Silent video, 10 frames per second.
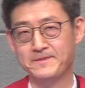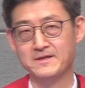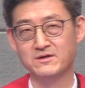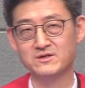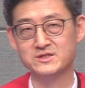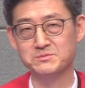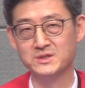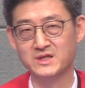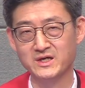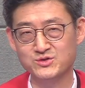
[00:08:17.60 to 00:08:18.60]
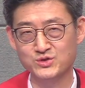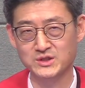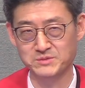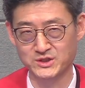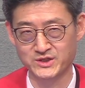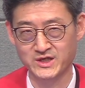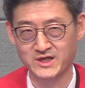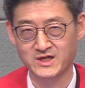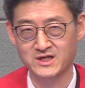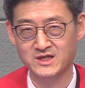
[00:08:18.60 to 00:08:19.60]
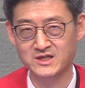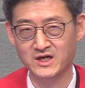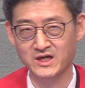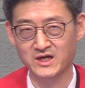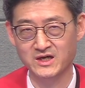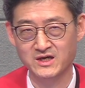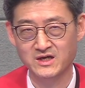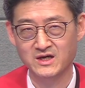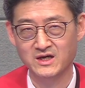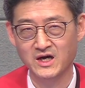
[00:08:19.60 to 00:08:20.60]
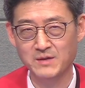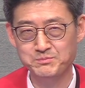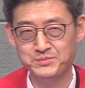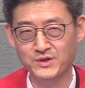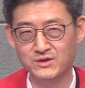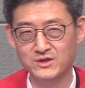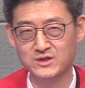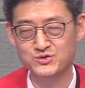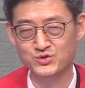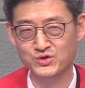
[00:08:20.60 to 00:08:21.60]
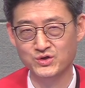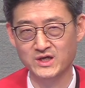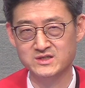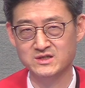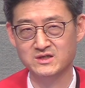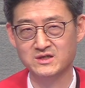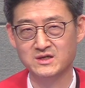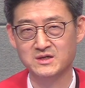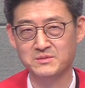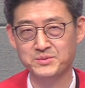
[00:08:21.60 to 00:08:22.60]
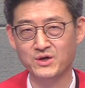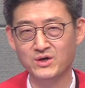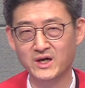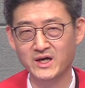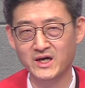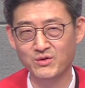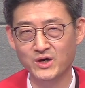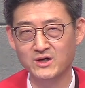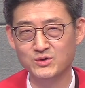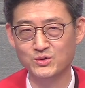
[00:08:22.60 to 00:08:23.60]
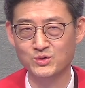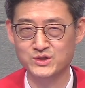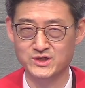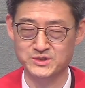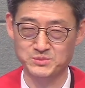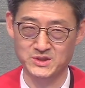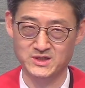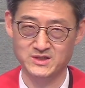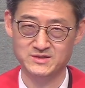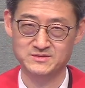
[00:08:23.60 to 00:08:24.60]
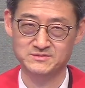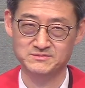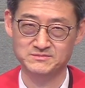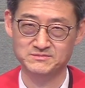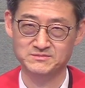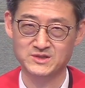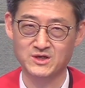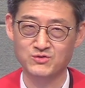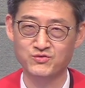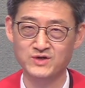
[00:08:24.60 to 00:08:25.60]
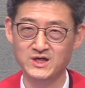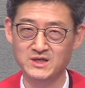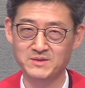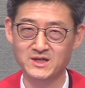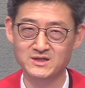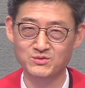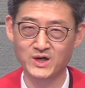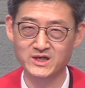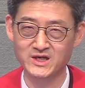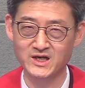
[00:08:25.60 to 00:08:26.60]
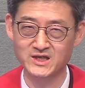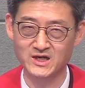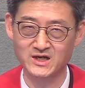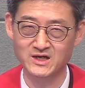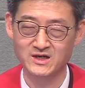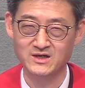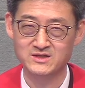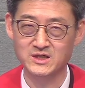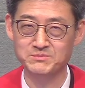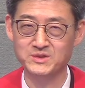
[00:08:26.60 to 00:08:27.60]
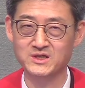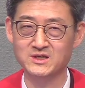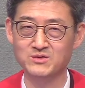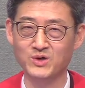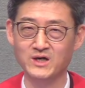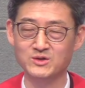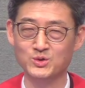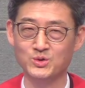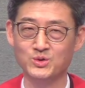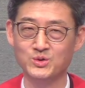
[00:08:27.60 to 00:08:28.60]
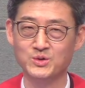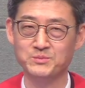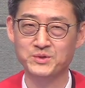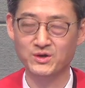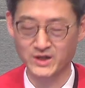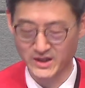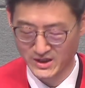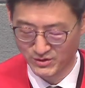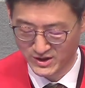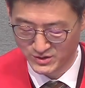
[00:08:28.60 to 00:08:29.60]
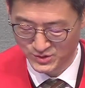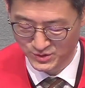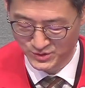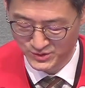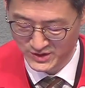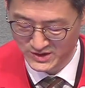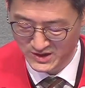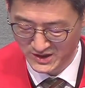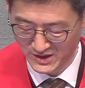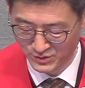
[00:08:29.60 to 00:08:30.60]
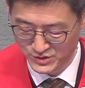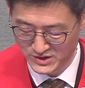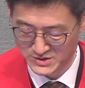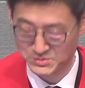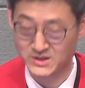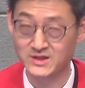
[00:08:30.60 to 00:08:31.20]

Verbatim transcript: 그렇습니다. 예수님은 이 땅에 합평을 주기 위해서 평화의 왕으로 오셨습니다. 군림하는 왕이 아니라 섬기는 왕으로 평화의 왕으로 이 땅에 오셨습니다.